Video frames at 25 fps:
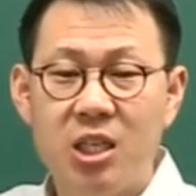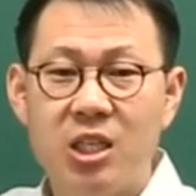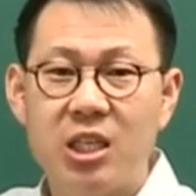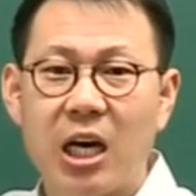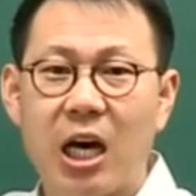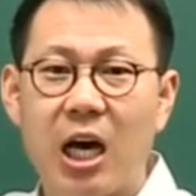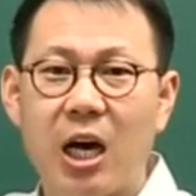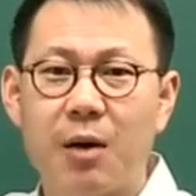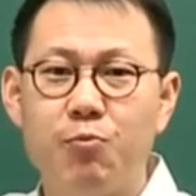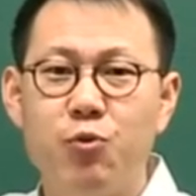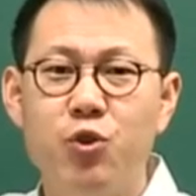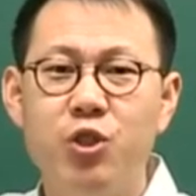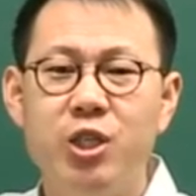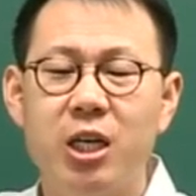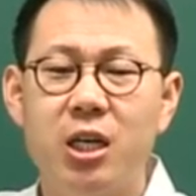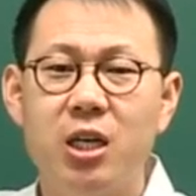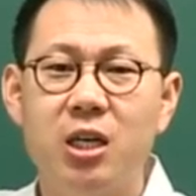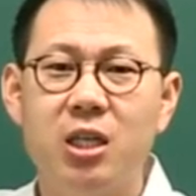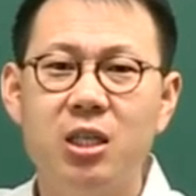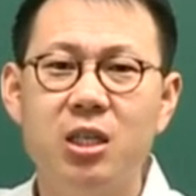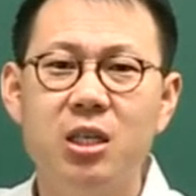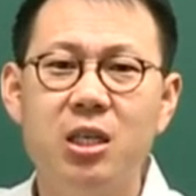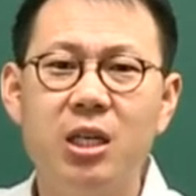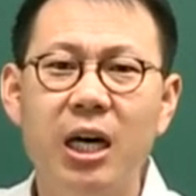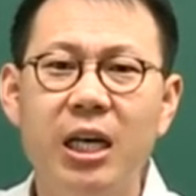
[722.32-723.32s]
자,
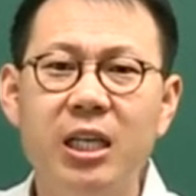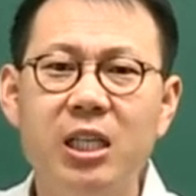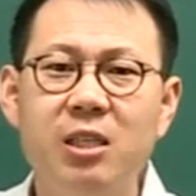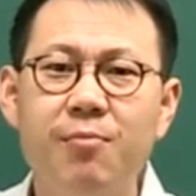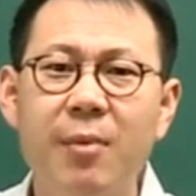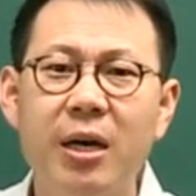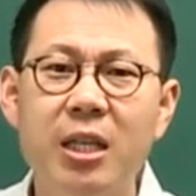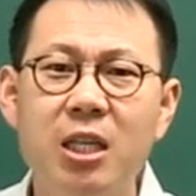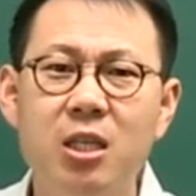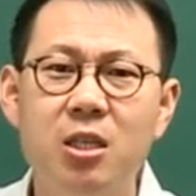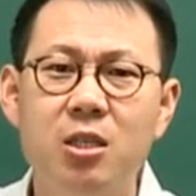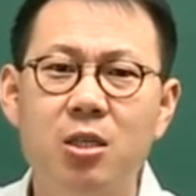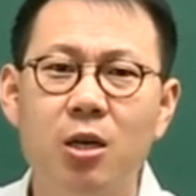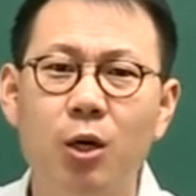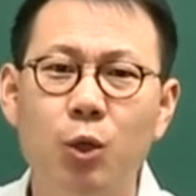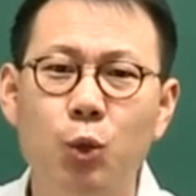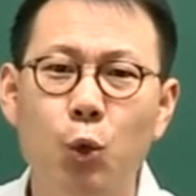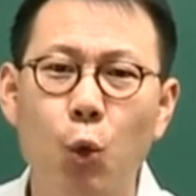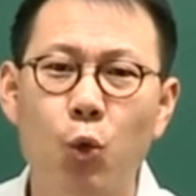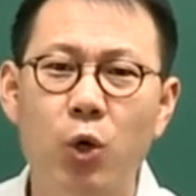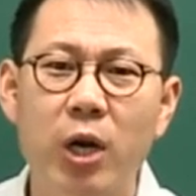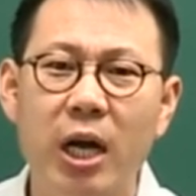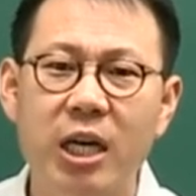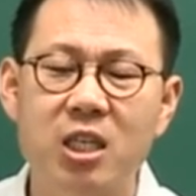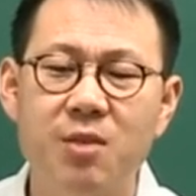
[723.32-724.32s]
문제를 끝까지만
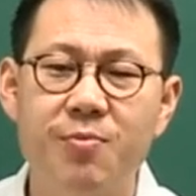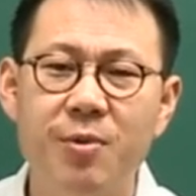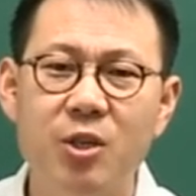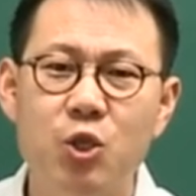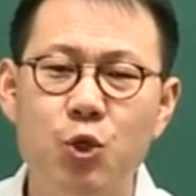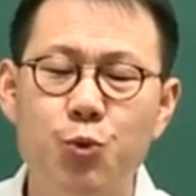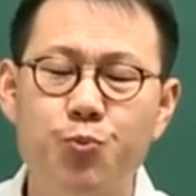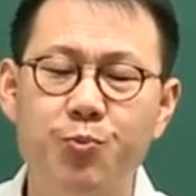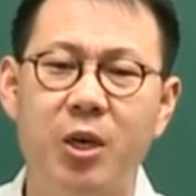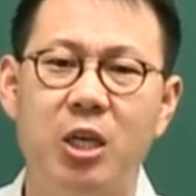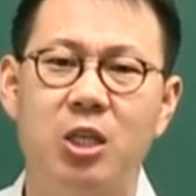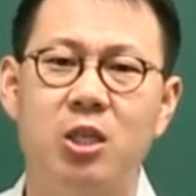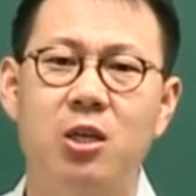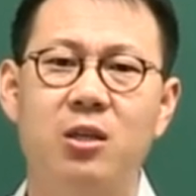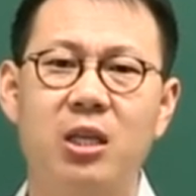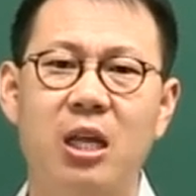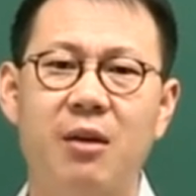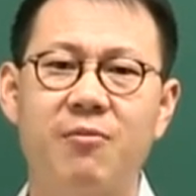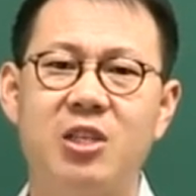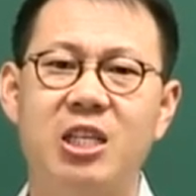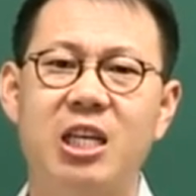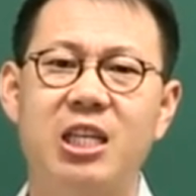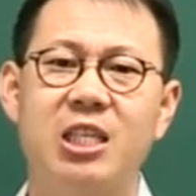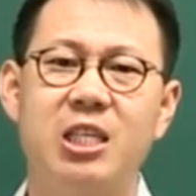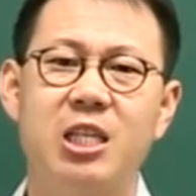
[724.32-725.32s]
정독을 하시면 쉽게
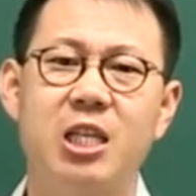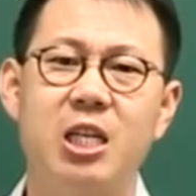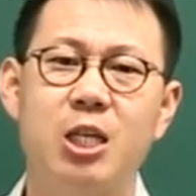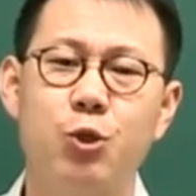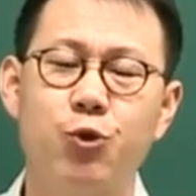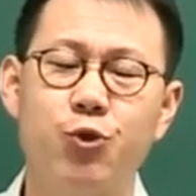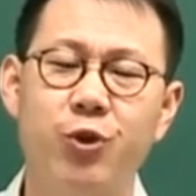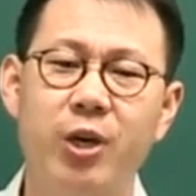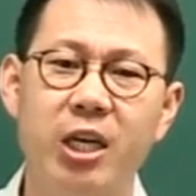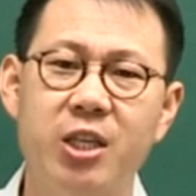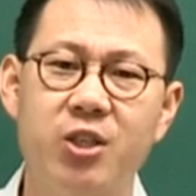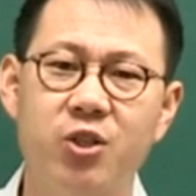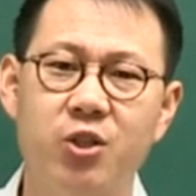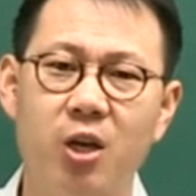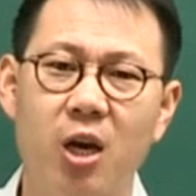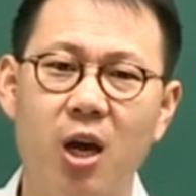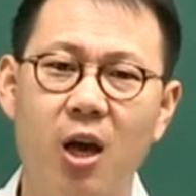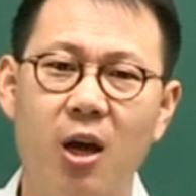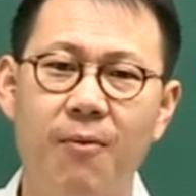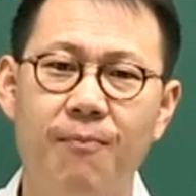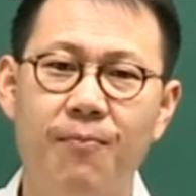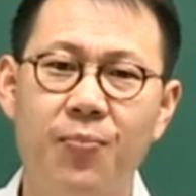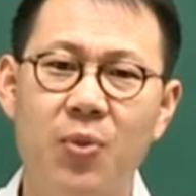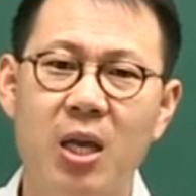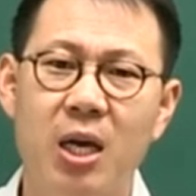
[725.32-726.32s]
정답을 찾아낼 수 있겠죠.
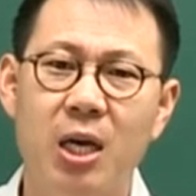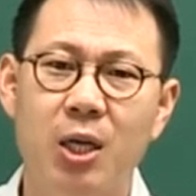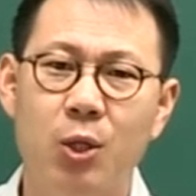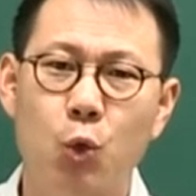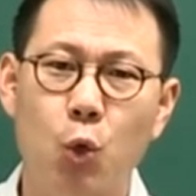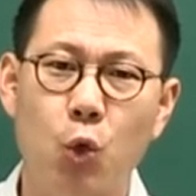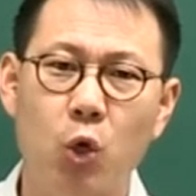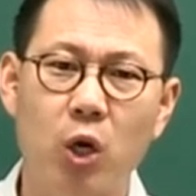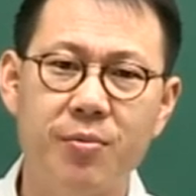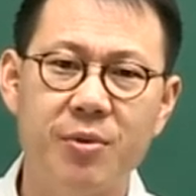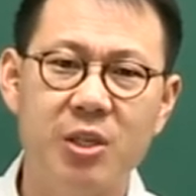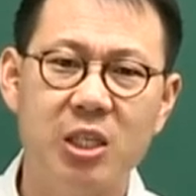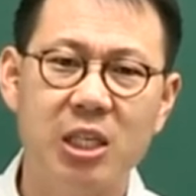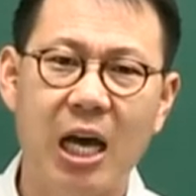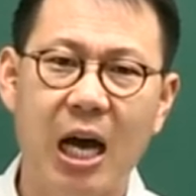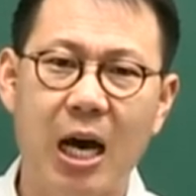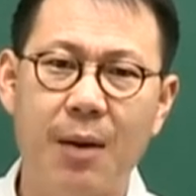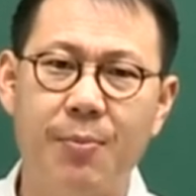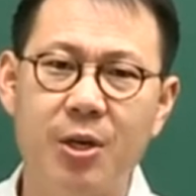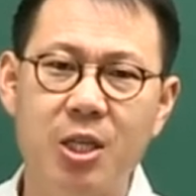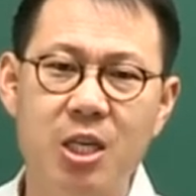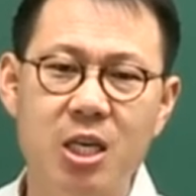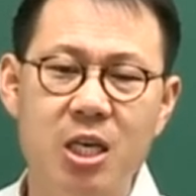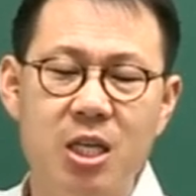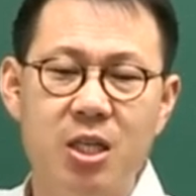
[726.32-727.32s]
동그라미
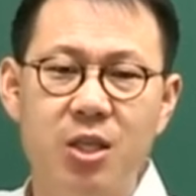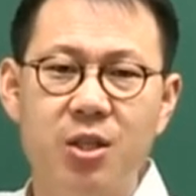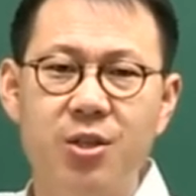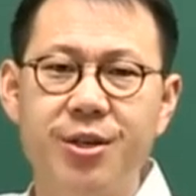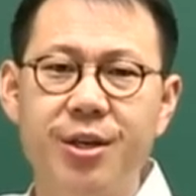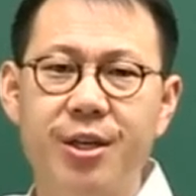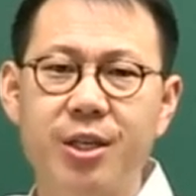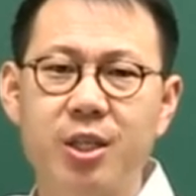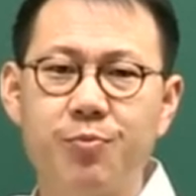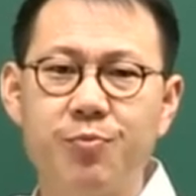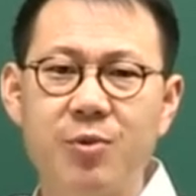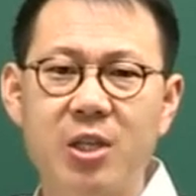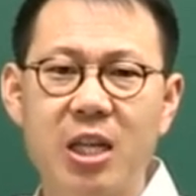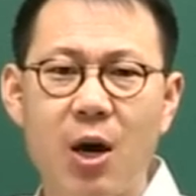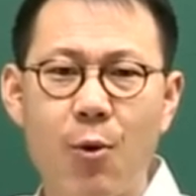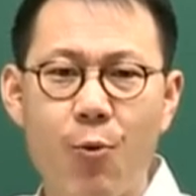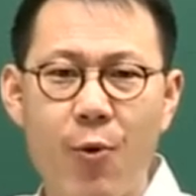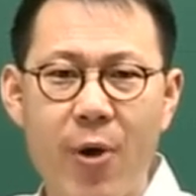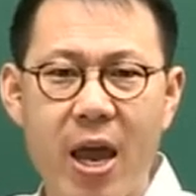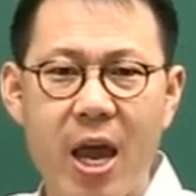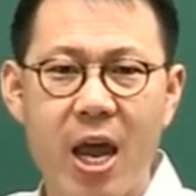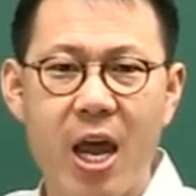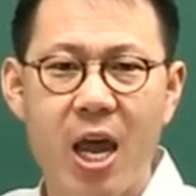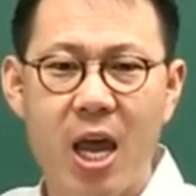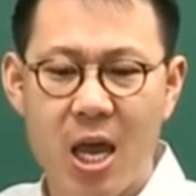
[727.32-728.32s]
4번이 틀렸습니다.
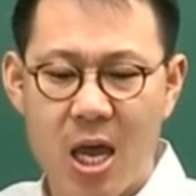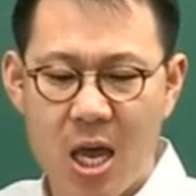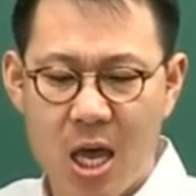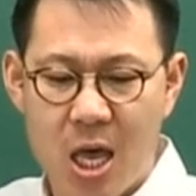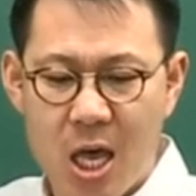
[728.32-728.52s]
왜?